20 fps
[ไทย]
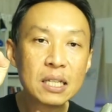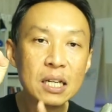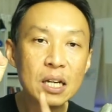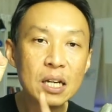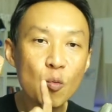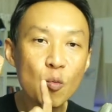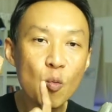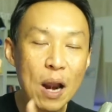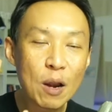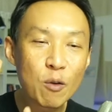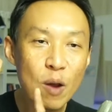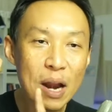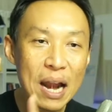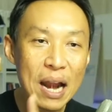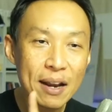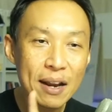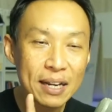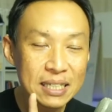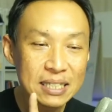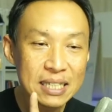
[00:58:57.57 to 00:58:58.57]
ถึงวันเว
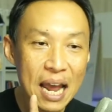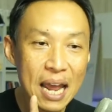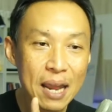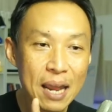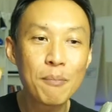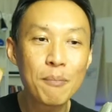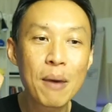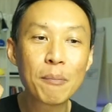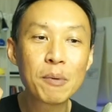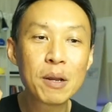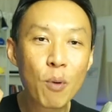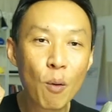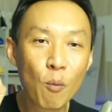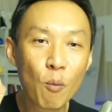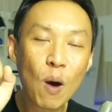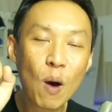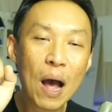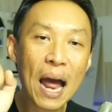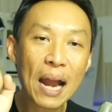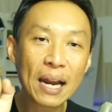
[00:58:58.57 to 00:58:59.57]
ลาที่ใช่แบบที่ผ
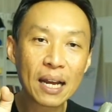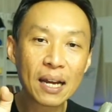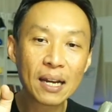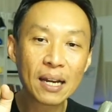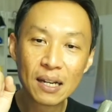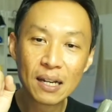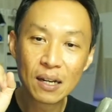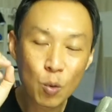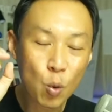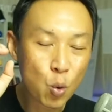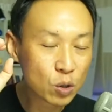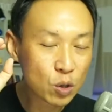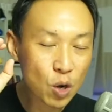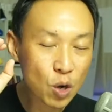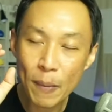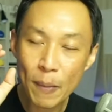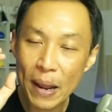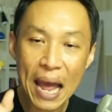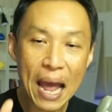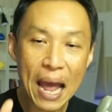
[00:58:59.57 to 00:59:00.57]
มว่าเนี่ยคุณค่อยไป